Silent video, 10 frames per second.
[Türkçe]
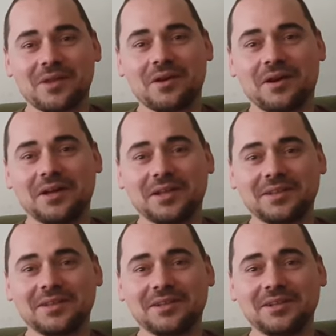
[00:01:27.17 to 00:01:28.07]

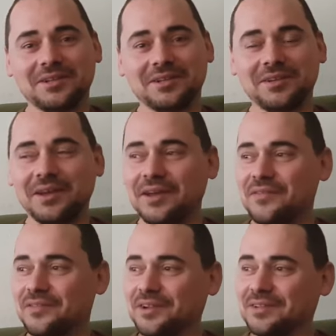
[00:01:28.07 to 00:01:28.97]
hayatla ilgili,
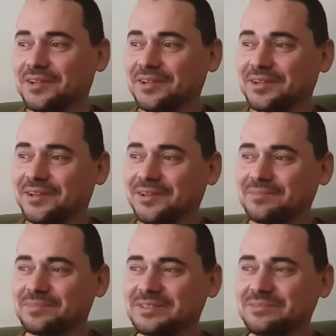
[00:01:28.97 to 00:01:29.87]
evrenle ilgili
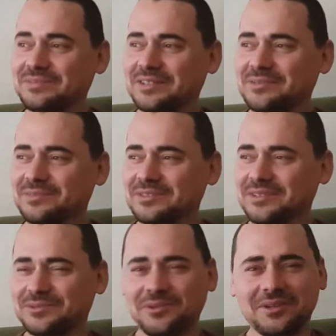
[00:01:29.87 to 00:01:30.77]
bizim dedemizin
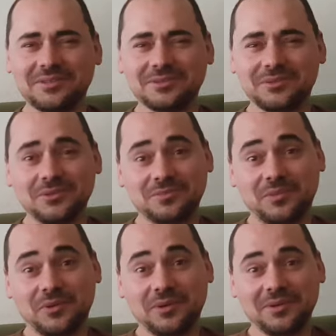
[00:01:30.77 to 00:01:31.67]
de söylediği söz
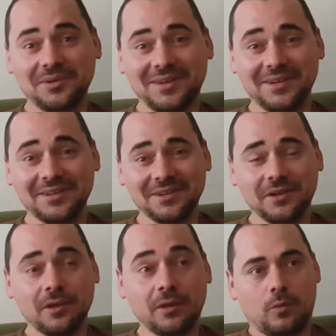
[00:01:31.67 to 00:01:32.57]
bu. Hani
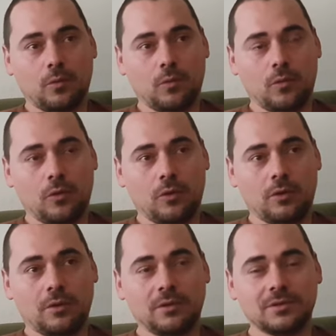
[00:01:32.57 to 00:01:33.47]
o
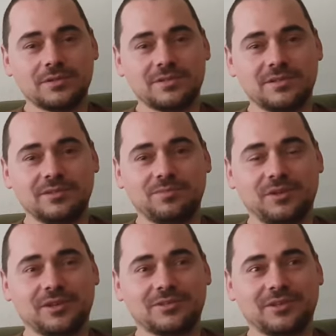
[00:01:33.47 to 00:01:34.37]

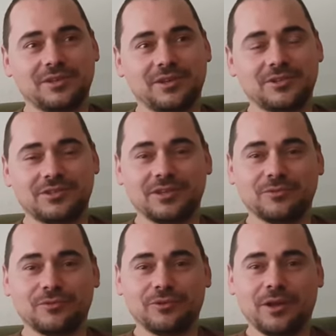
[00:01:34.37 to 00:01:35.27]
sikmeyeceği eşeğin
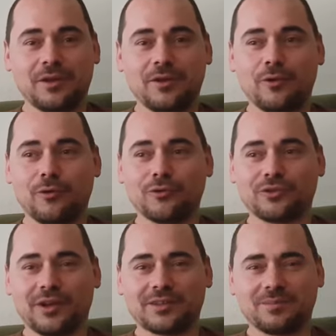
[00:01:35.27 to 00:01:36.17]
önüne ot
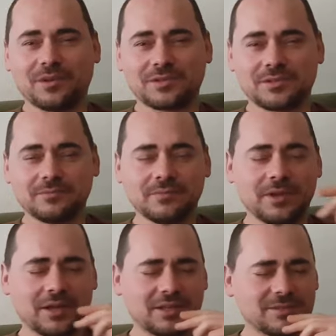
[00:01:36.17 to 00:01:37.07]
atmaz.
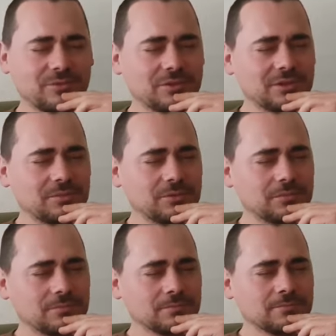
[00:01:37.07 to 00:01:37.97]
Herkes böyle şey yapıyor.
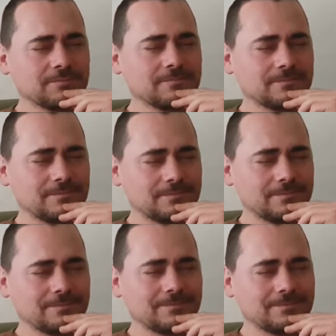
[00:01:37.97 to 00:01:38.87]

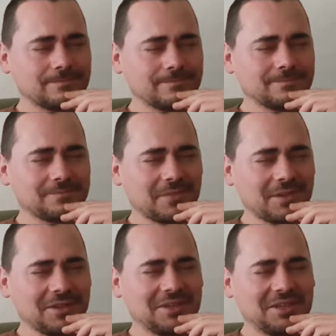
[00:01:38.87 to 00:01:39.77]
Hmm.
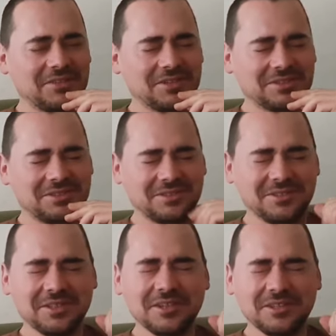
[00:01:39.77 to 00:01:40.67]
Evet.
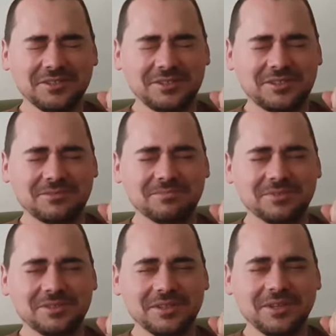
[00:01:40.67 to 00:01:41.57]

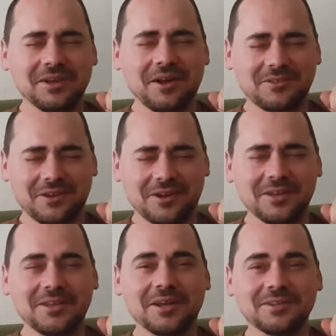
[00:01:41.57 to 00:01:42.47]
Şimdi daha
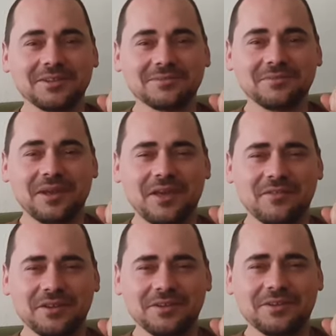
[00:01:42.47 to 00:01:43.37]
iyi anladım
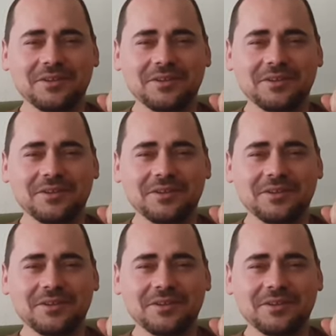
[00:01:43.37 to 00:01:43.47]
evrenin.